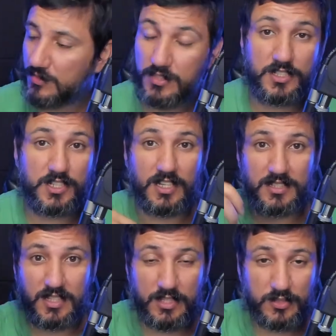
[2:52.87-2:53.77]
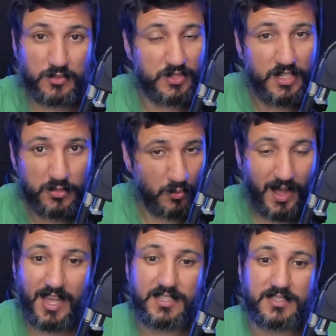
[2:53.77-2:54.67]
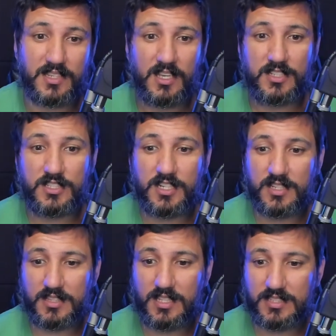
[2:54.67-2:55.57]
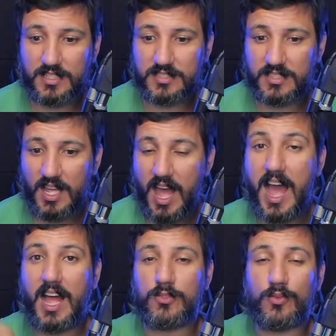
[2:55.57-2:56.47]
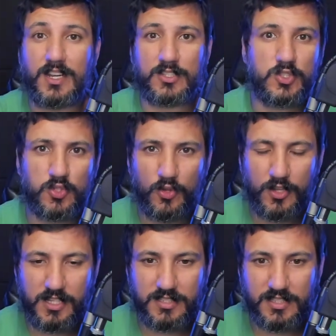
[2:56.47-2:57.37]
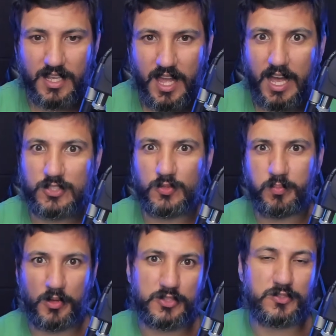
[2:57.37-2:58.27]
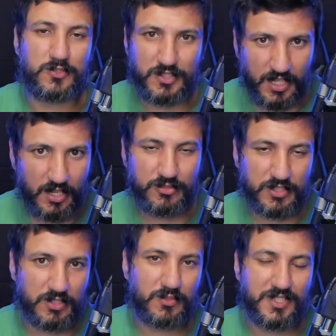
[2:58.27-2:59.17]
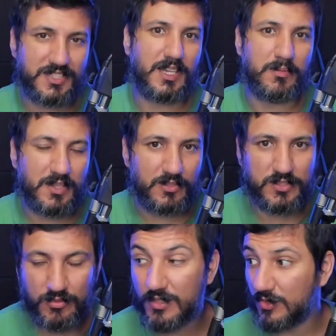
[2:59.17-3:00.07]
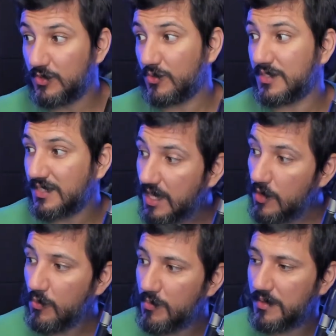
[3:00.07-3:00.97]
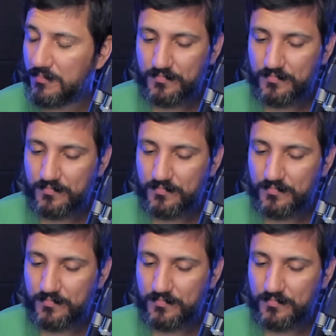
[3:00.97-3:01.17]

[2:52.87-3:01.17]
de gigantescos rituais, gigantescas adorações a supostos deuses, que você sabe que não são deuses coisa nenhuma,